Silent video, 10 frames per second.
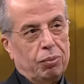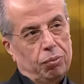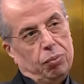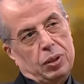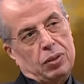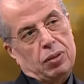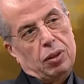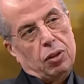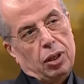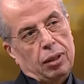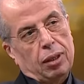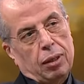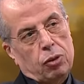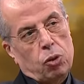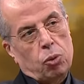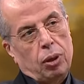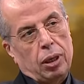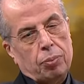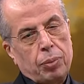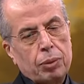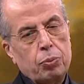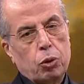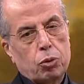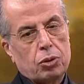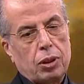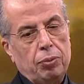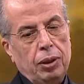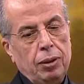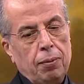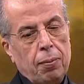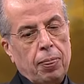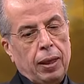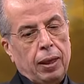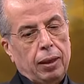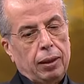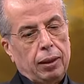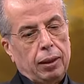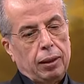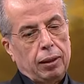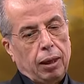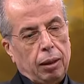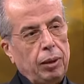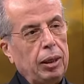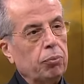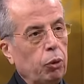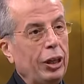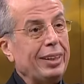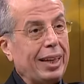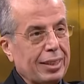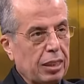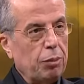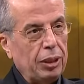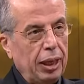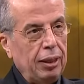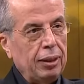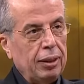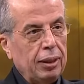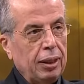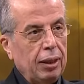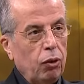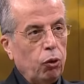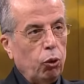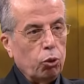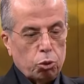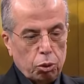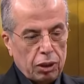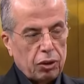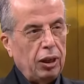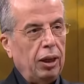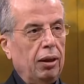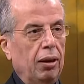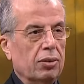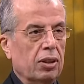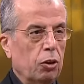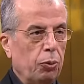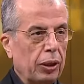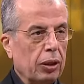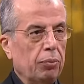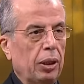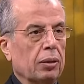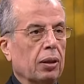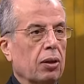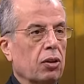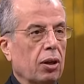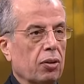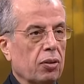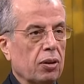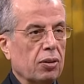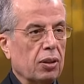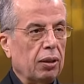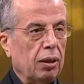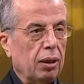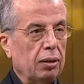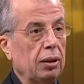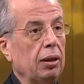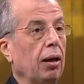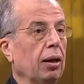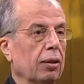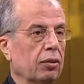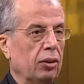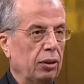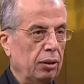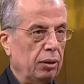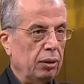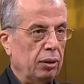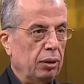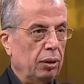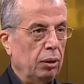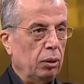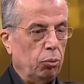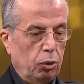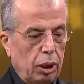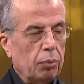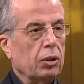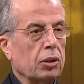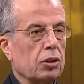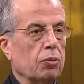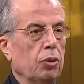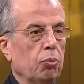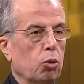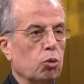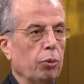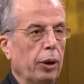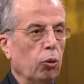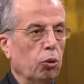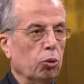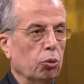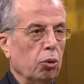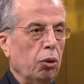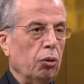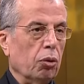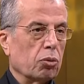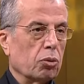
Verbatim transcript: biz hicrete kaçış olarak bakmıyoruz tabi. Ee, ama böyle dense bile o süreçte Hazreti Peygamber'in karşılaştığı insanlara dini anlattığını, Bunların bir kısmının Yol, Müslüman olduğunu görüyoruz.